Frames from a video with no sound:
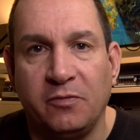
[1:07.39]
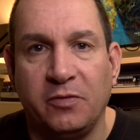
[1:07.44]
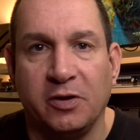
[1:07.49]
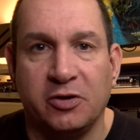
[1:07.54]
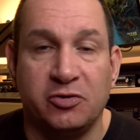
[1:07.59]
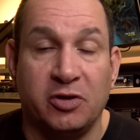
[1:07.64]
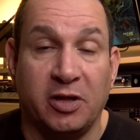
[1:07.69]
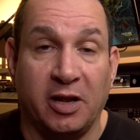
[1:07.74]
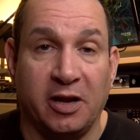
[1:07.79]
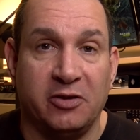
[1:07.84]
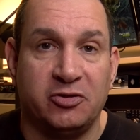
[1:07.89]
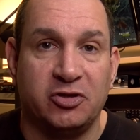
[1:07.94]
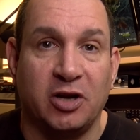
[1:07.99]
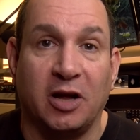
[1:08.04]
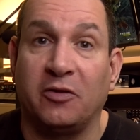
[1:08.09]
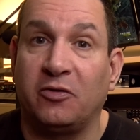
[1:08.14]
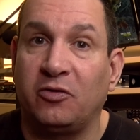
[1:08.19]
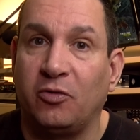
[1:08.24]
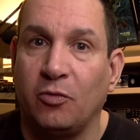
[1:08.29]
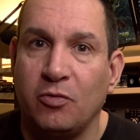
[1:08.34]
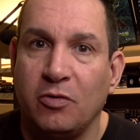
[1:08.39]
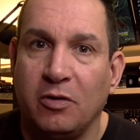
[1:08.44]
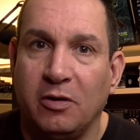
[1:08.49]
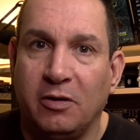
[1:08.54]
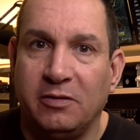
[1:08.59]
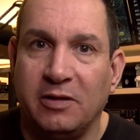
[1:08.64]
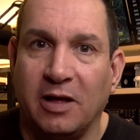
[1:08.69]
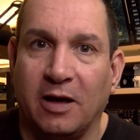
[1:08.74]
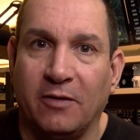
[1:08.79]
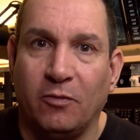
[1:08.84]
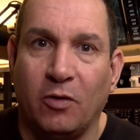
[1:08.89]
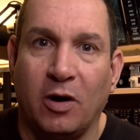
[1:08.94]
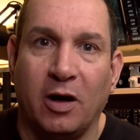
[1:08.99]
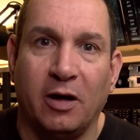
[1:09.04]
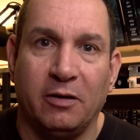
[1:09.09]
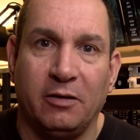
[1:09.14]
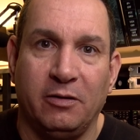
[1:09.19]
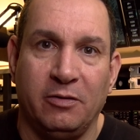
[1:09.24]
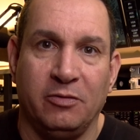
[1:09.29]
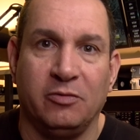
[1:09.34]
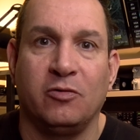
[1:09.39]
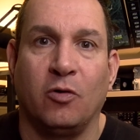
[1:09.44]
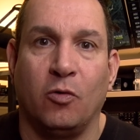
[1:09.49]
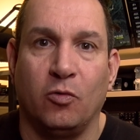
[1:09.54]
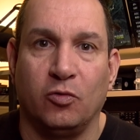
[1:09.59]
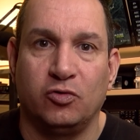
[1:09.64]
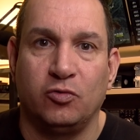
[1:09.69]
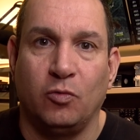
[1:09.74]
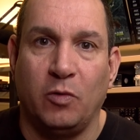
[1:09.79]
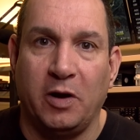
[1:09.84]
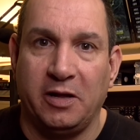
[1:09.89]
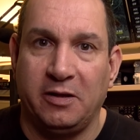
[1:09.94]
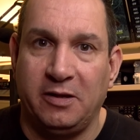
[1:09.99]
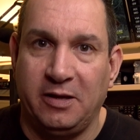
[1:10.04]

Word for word: Fait que je suis très chanceux d'avoir une conjointe